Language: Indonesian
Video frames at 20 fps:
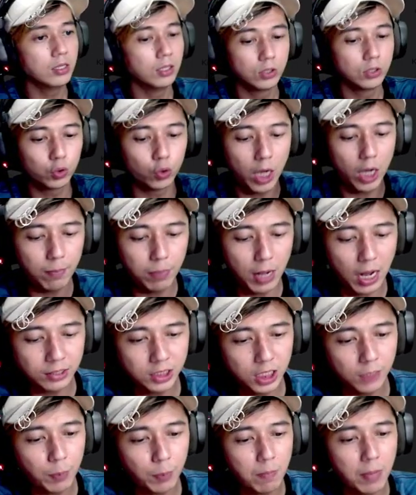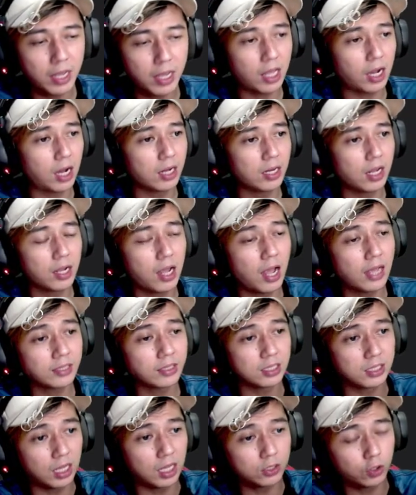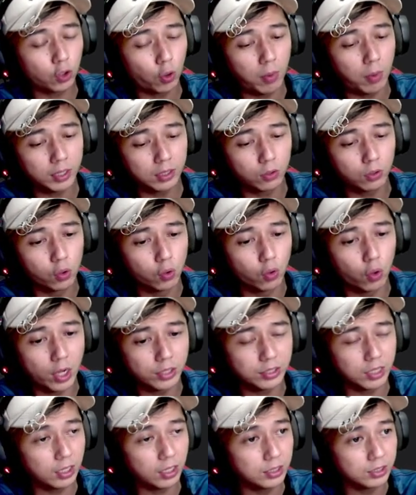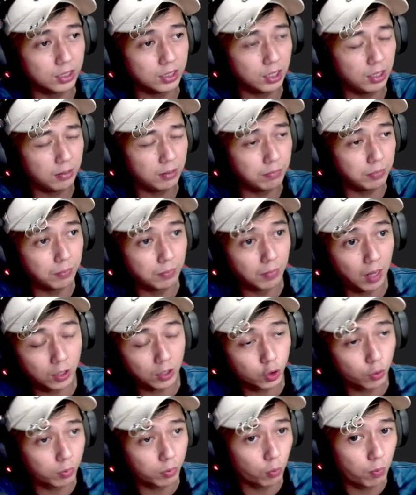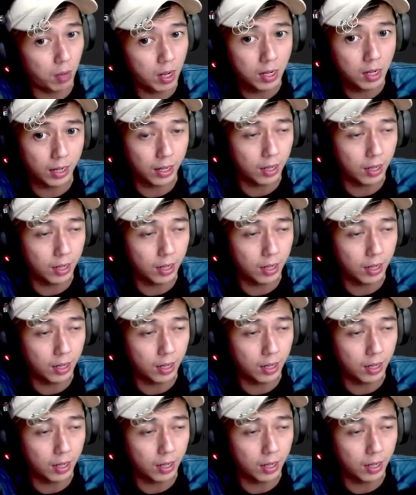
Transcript: Sudah berhasil pembayarannya guys. Kita coba tunggu aja di sini langsung berubah nggak